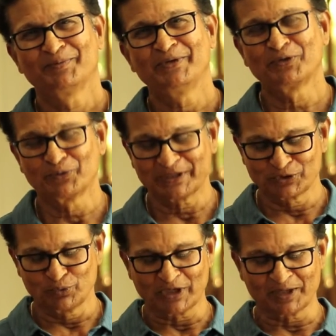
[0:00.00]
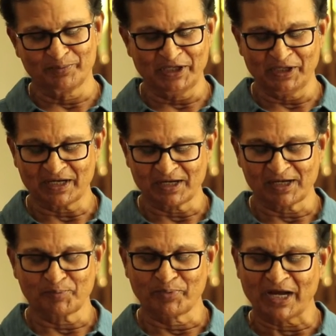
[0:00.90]
మీరు అసలు ఒక మీ
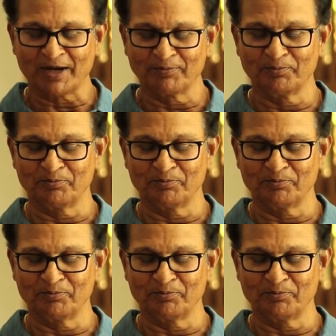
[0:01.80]
ఫామ్